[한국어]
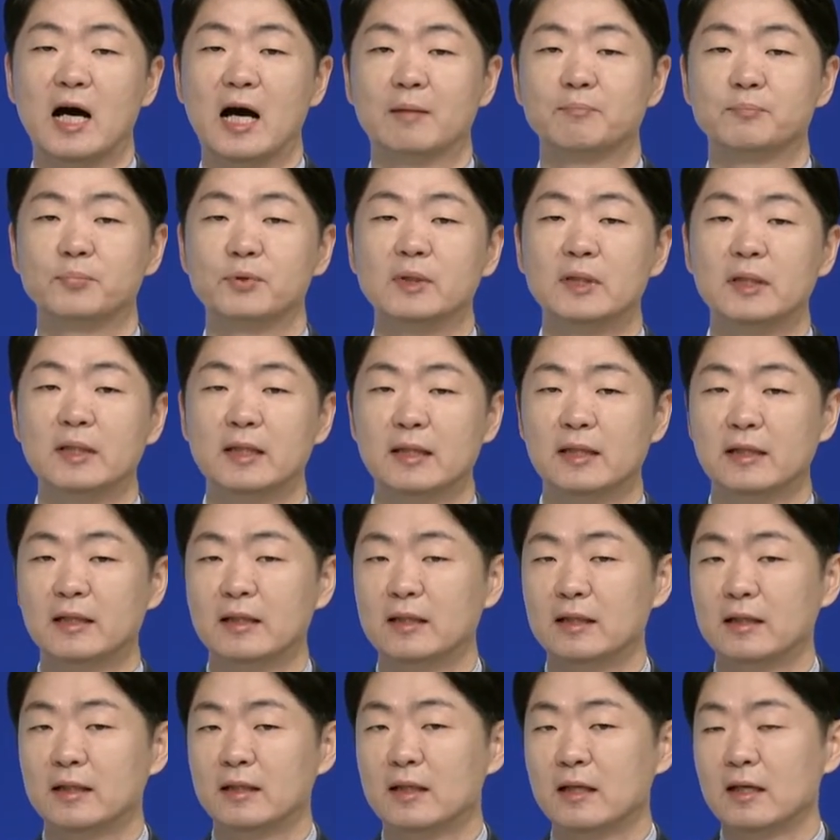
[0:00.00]
누가 아플
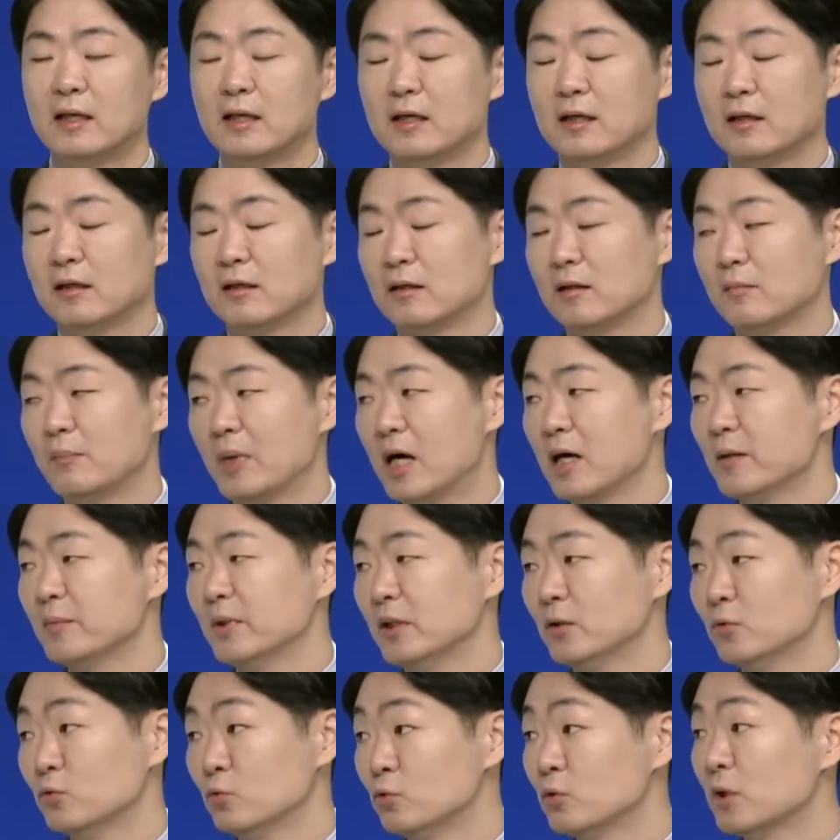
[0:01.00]
때 어,
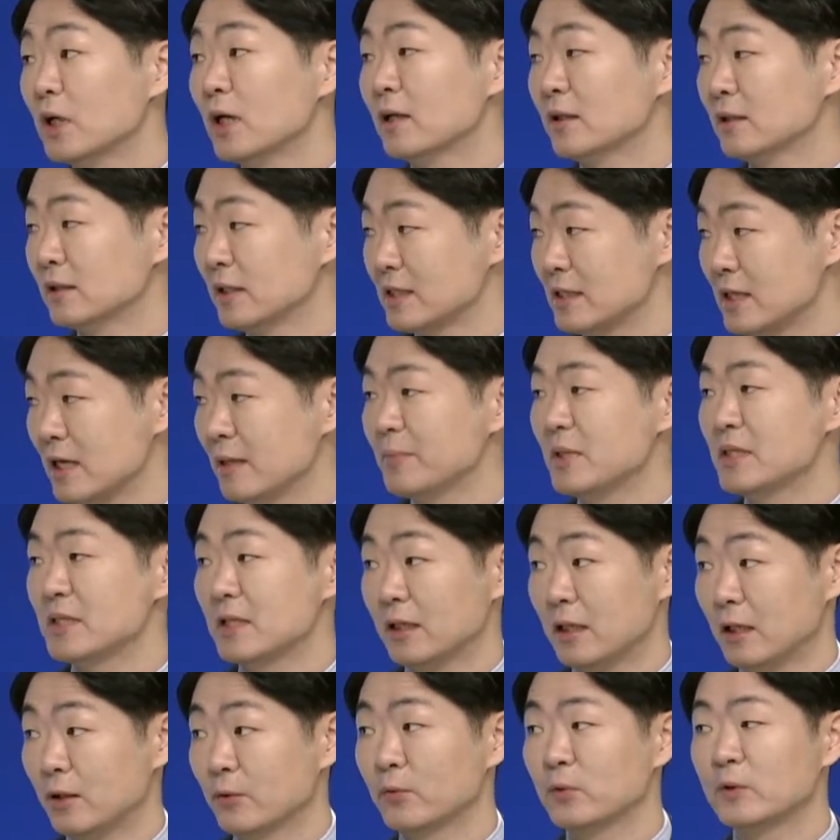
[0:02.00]
마음이 우울하거나 잠이
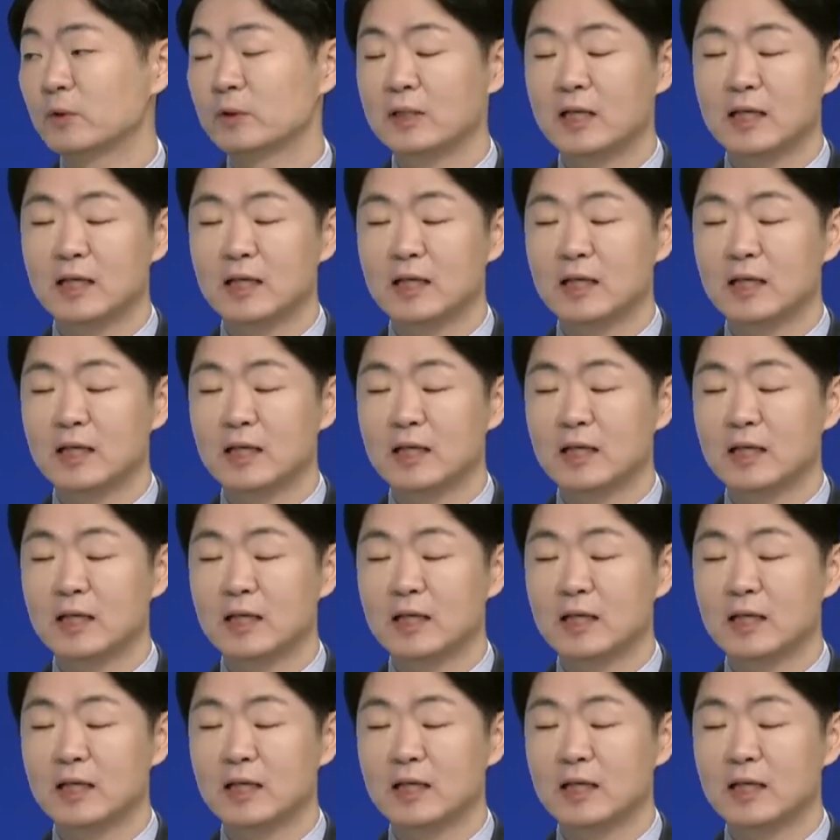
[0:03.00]
잘 안